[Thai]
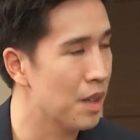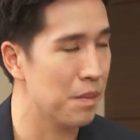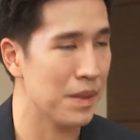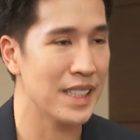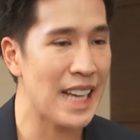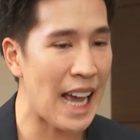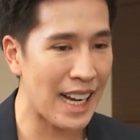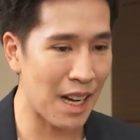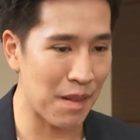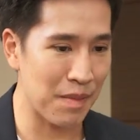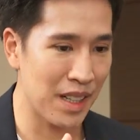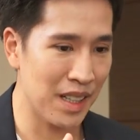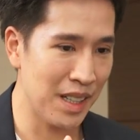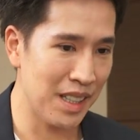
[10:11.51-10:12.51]
เหมือนแยกกับ
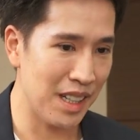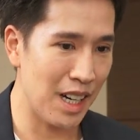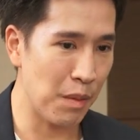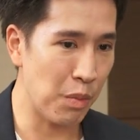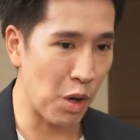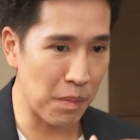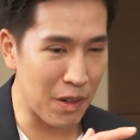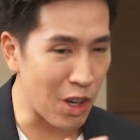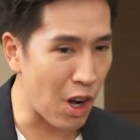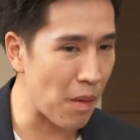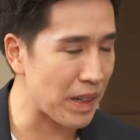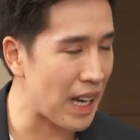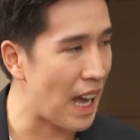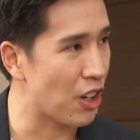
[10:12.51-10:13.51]
ผลประกอ
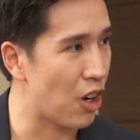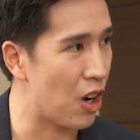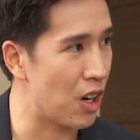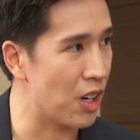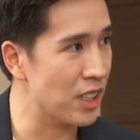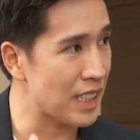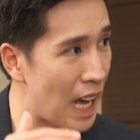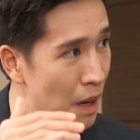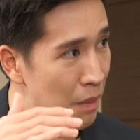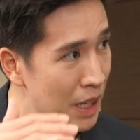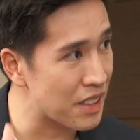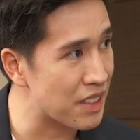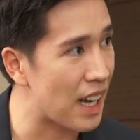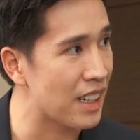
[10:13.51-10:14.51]
บการของทั้งบ
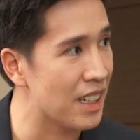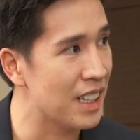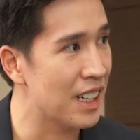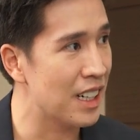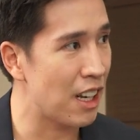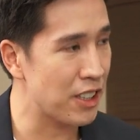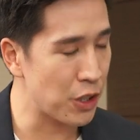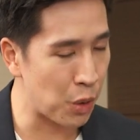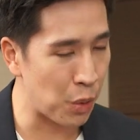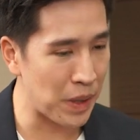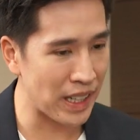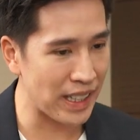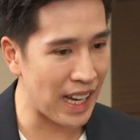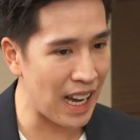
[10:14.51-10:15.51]
ริษัท เราจะดู
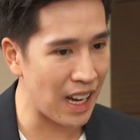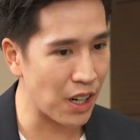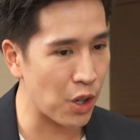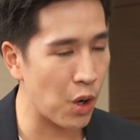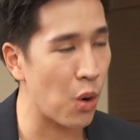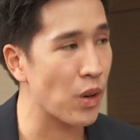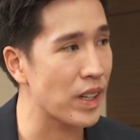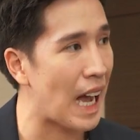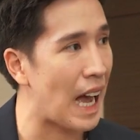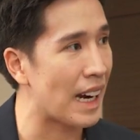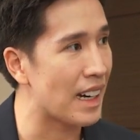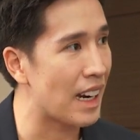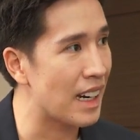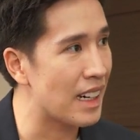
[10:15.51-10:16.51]
เพียงแค่โครงการ
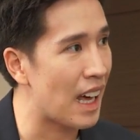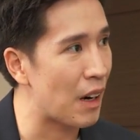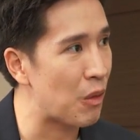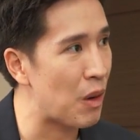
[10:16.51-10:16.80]
นั้น